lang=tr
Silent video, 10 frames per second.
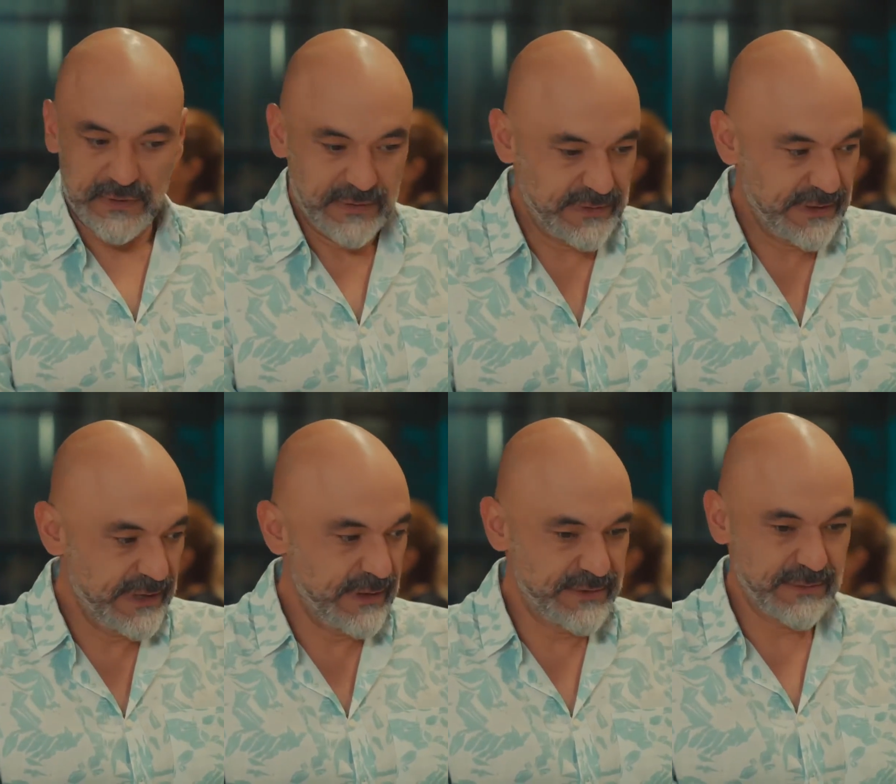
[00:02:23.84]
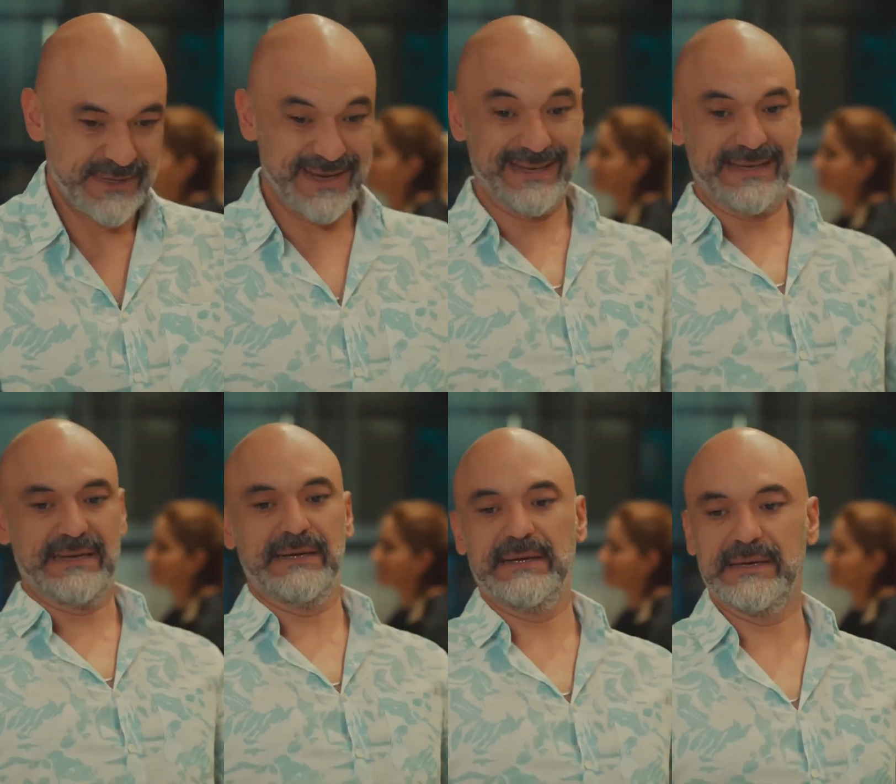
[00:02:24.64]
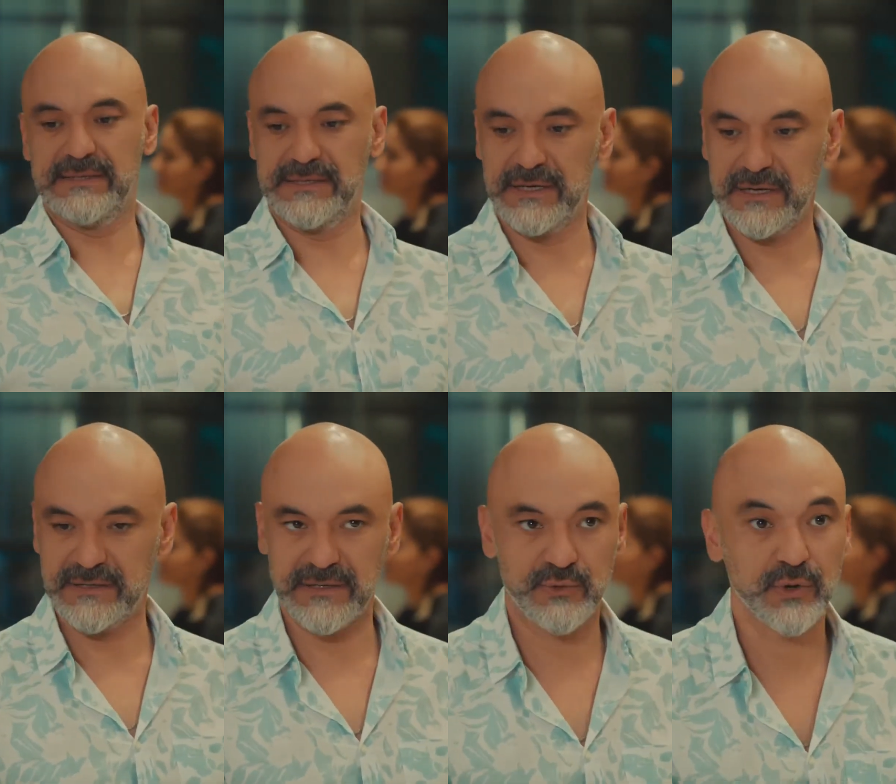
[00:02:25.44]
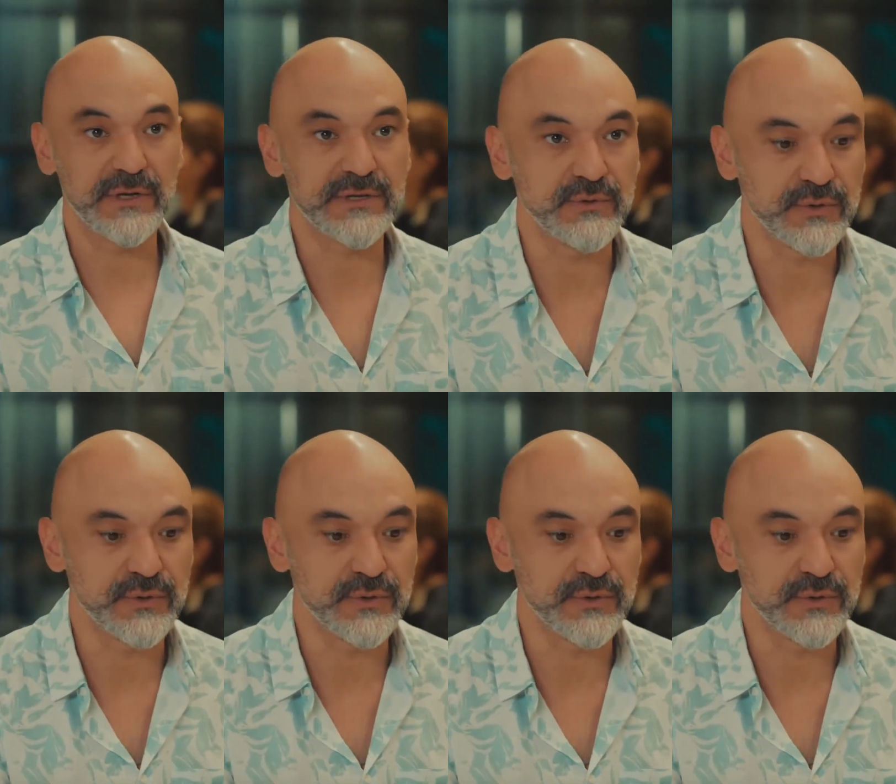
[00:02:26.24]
falan filan yiyemeyeceğim. Direkt sıcağa geçeceğim. Çok açım